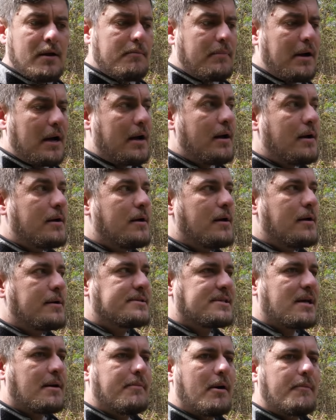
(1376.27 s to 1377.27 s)
bah
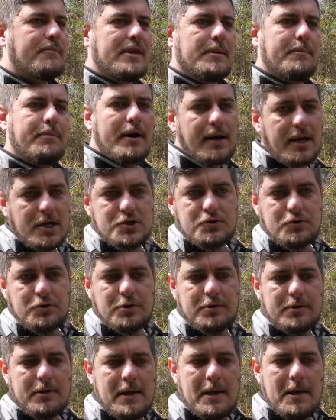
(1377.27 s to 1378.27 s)
ça m'amenait pas à la
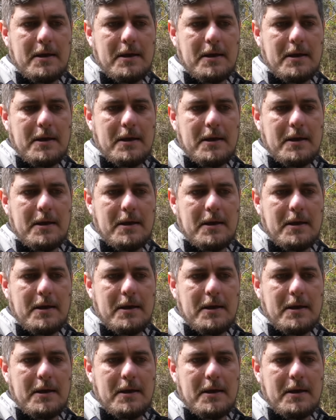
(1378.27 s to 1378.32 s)
chute.